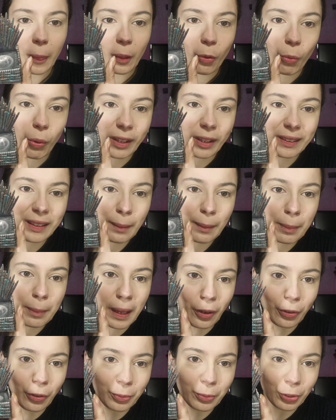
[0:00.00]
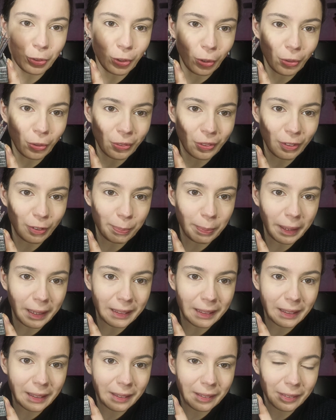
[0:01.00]
Quanto è bello il mio Trono di
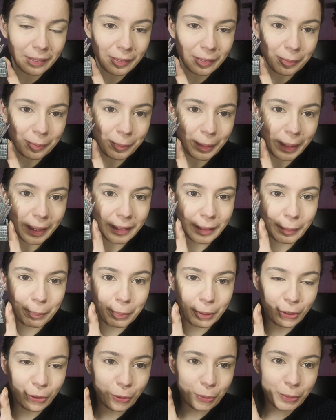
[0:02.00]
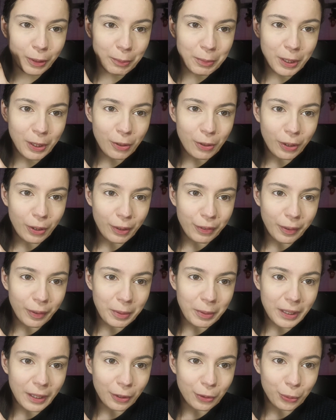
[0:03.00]
Spade? Me l'ha dipinto un mio amico che fa
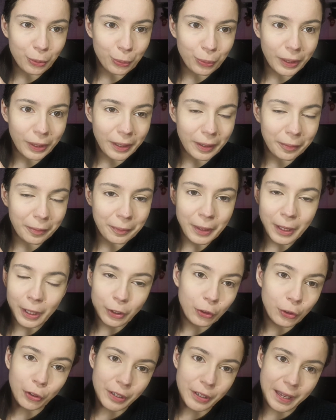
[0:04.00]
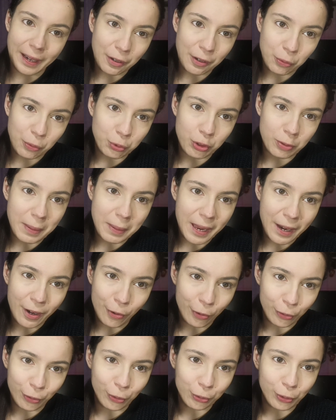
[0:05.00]
miniature. Non era così bello,
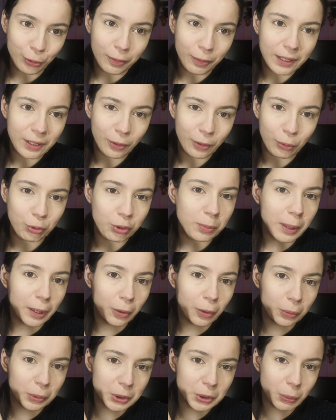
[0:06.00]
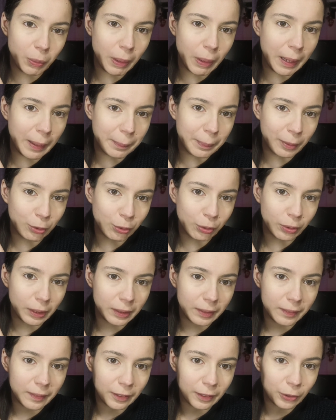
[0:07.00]
non lo trovate così bello, questo qua è
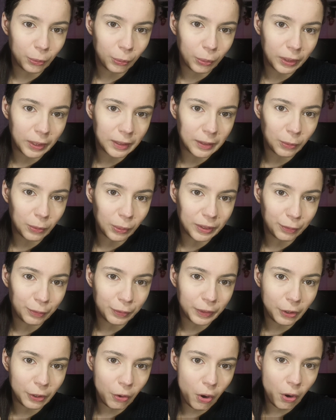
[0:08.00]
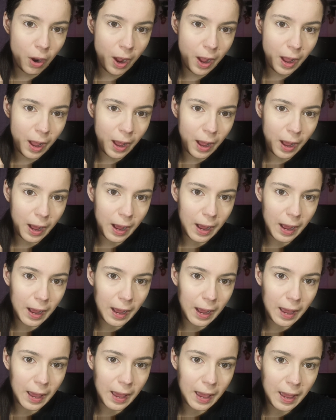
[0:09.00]
personalizzato, guardate quanto è fico. Ah
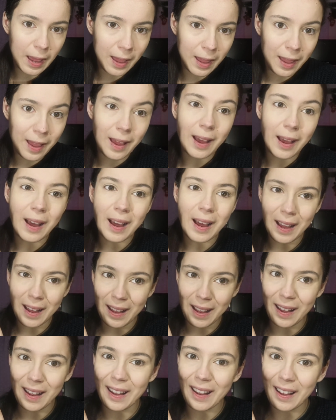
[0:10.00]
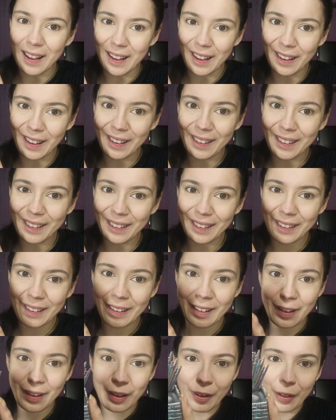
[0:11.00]
ah, ah
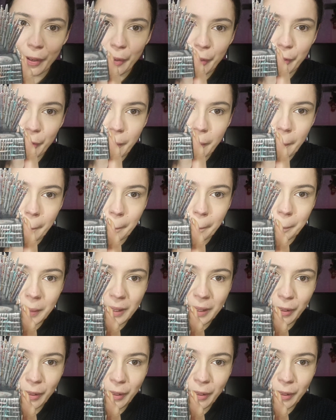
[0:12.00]
Mini